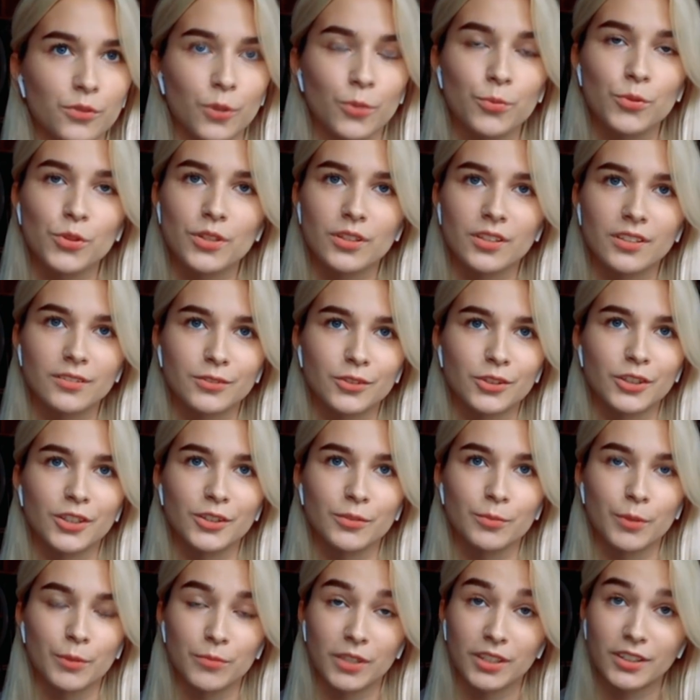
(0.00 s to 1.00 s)
Собственно, вот
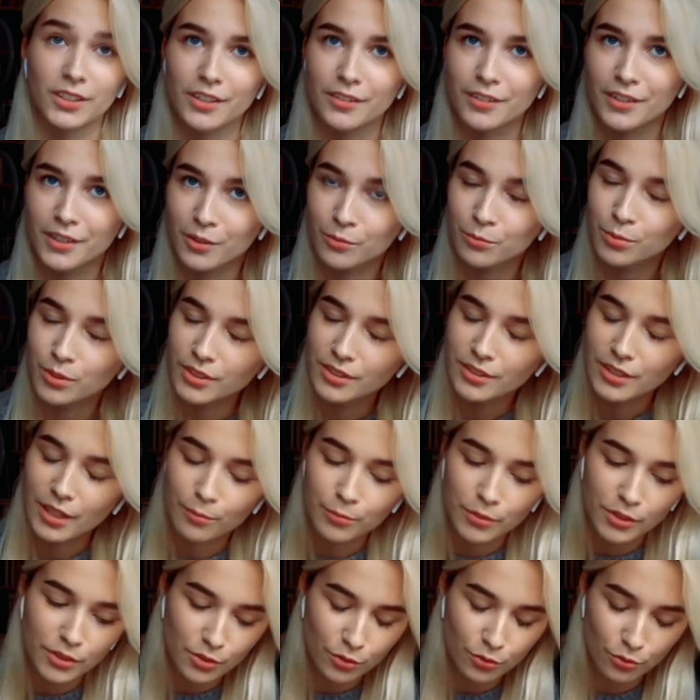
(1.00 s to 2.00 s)
этот момент, наверное, был
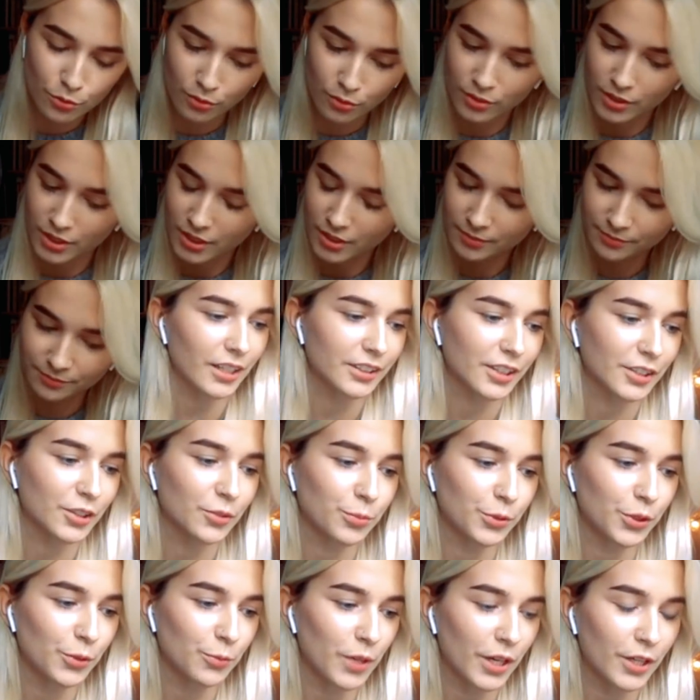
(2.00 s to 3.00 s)
самый тяжелый, когда
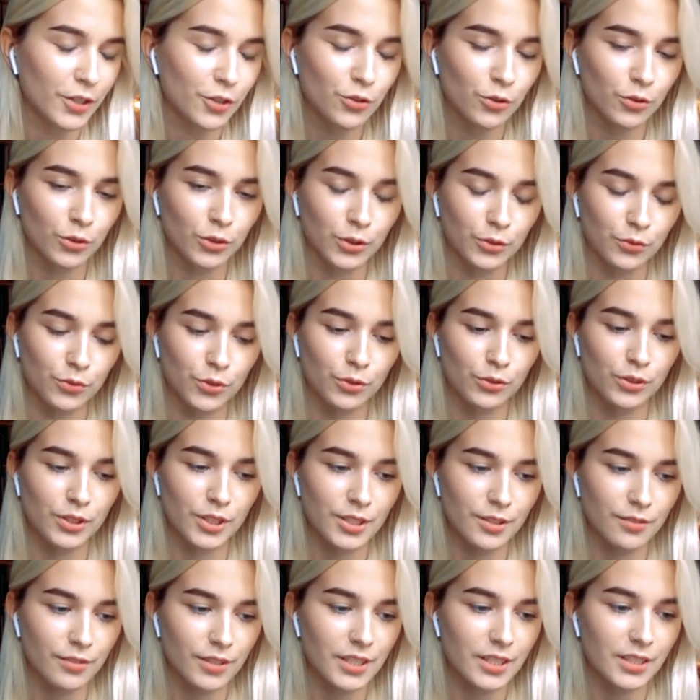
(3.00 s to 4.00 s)
ты понимаешь, что это все
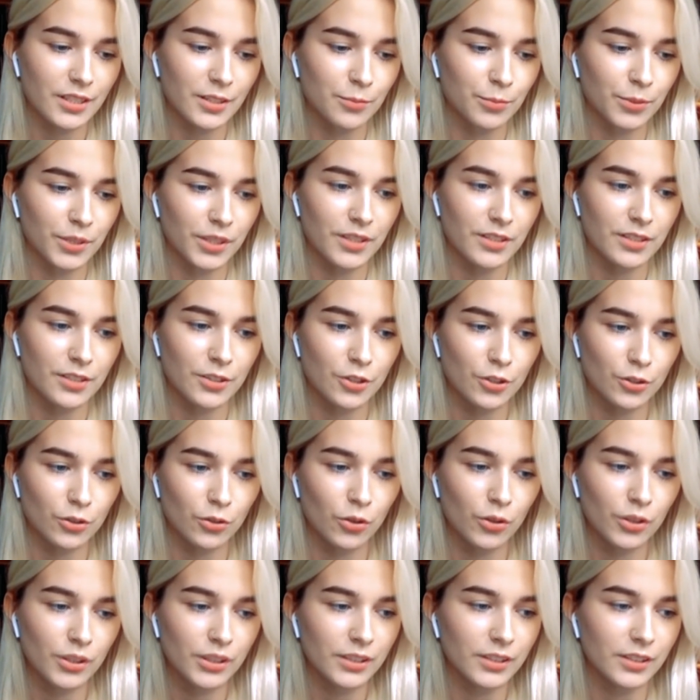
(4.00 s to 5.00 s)
действительно
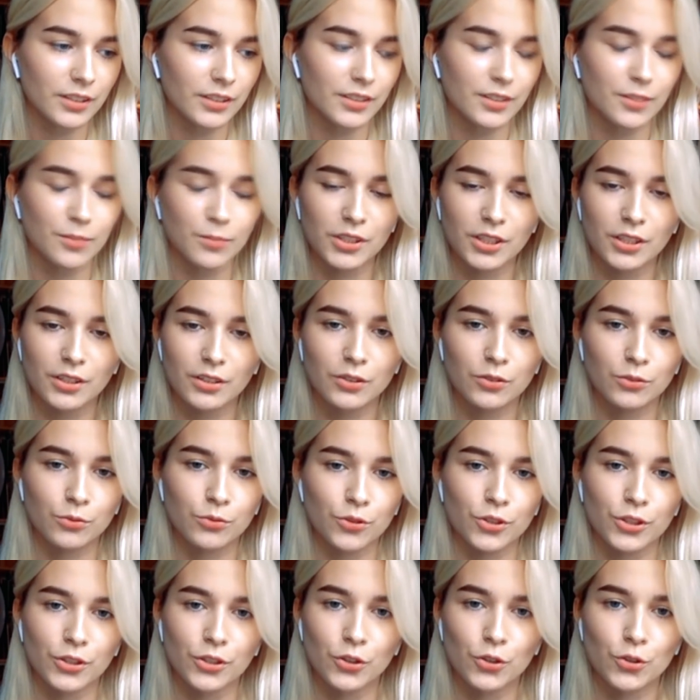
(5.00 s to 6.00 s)
произошло, и изменить ты
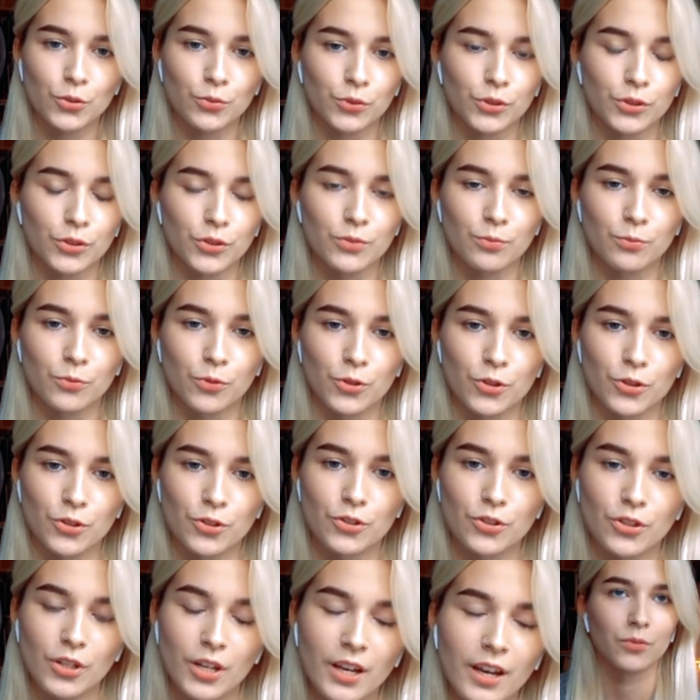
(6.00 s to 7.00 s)
уже ничего не
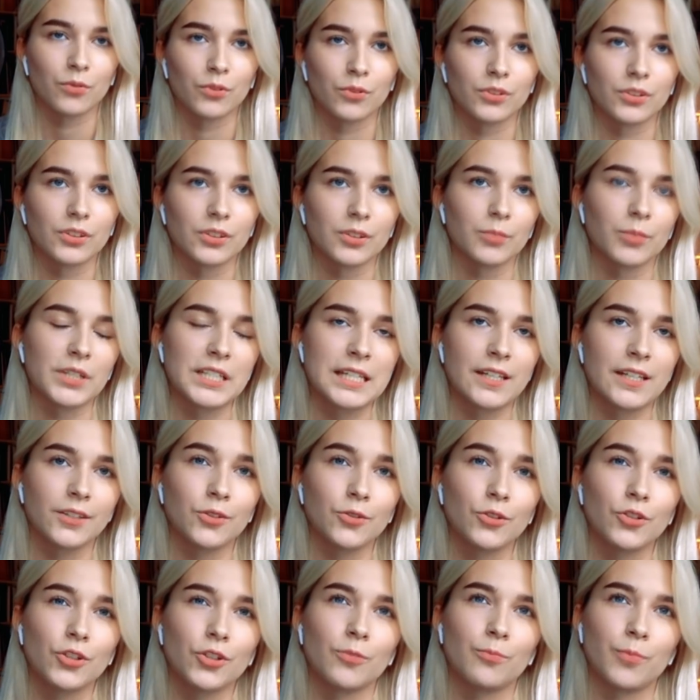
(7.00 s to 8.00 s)
сможешь. Вот. И
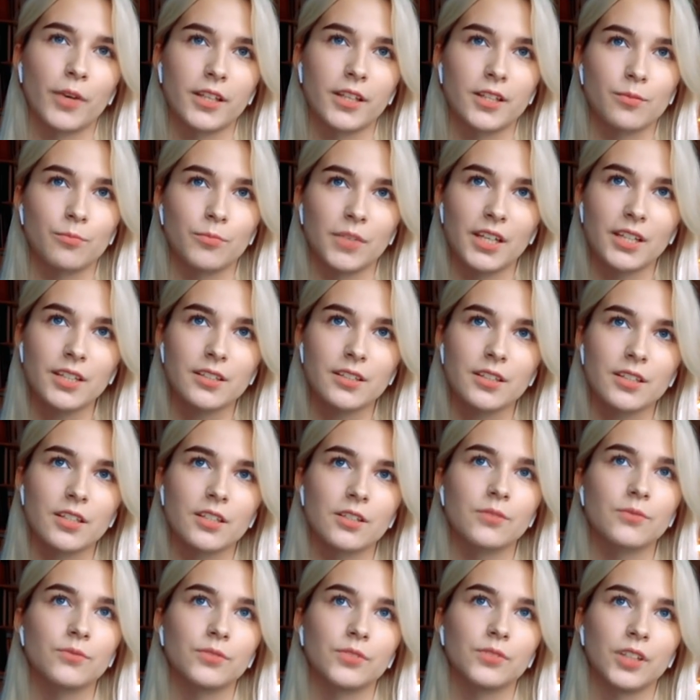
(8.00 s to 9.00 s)
последующие пять
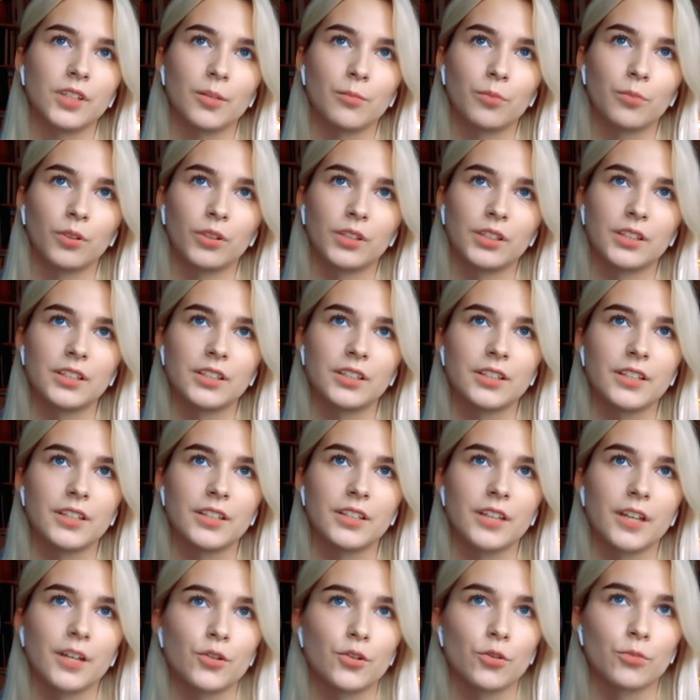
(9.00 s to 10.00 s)
месяцев не было ни
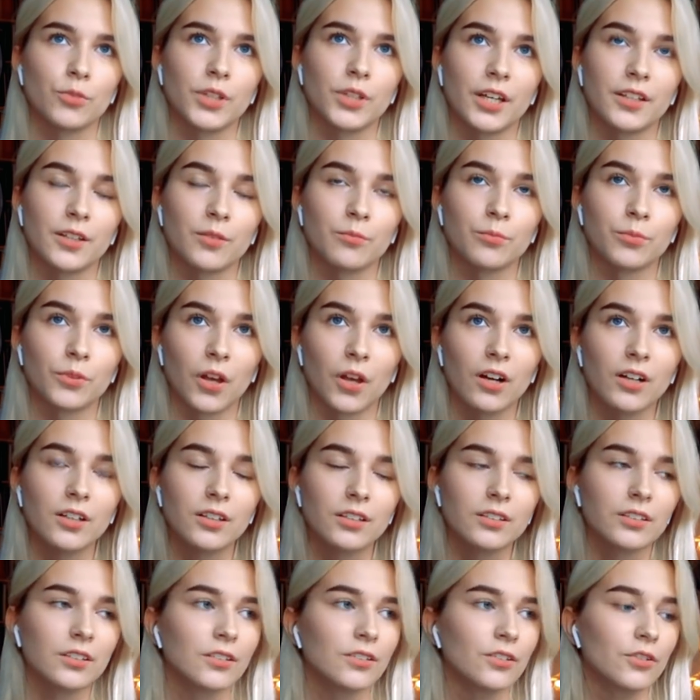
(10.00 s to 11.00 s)
дня, чтобы я не
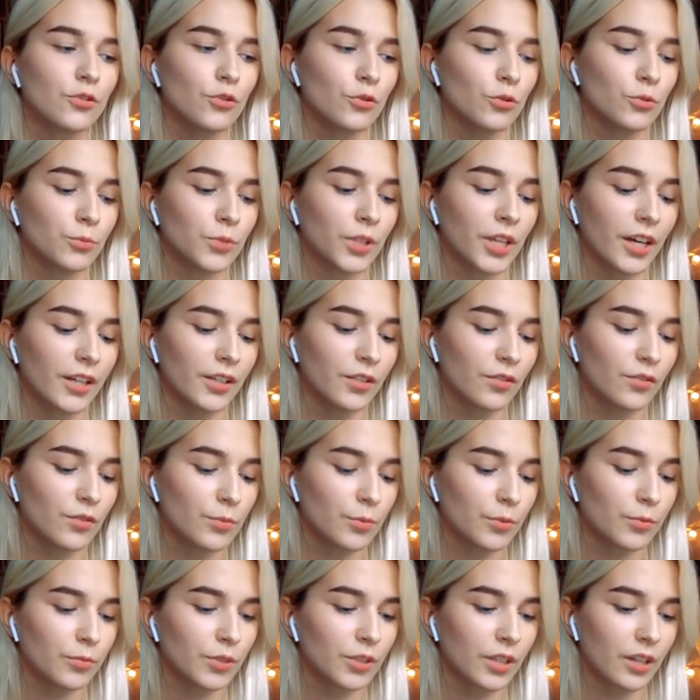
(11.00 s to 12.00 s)
плакала, чтобы я не
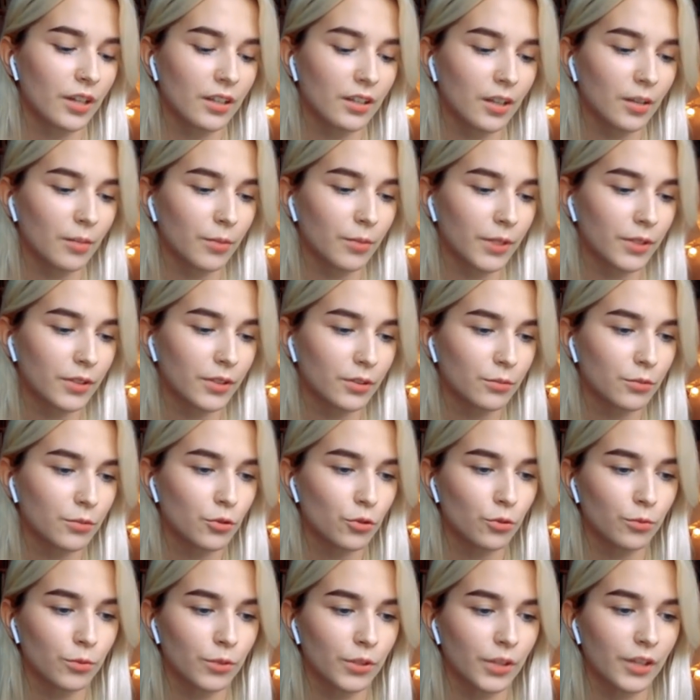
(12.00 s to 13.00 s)
вспоминала об этом,
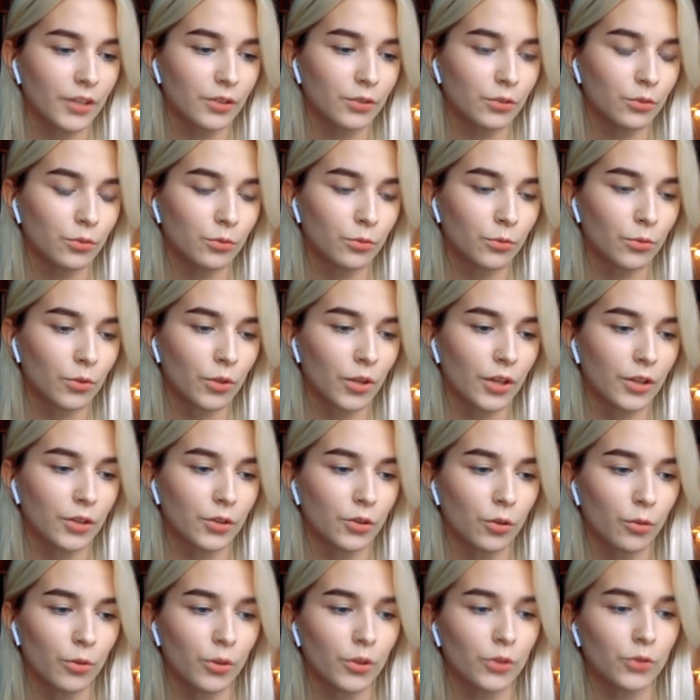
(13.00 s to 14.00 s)
чтобы я не думала о
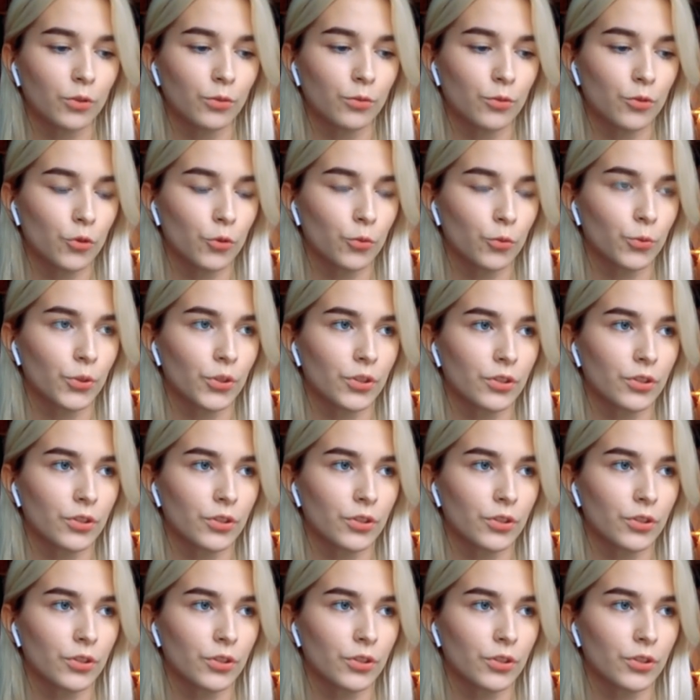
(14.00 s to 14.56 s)
нем и о том, что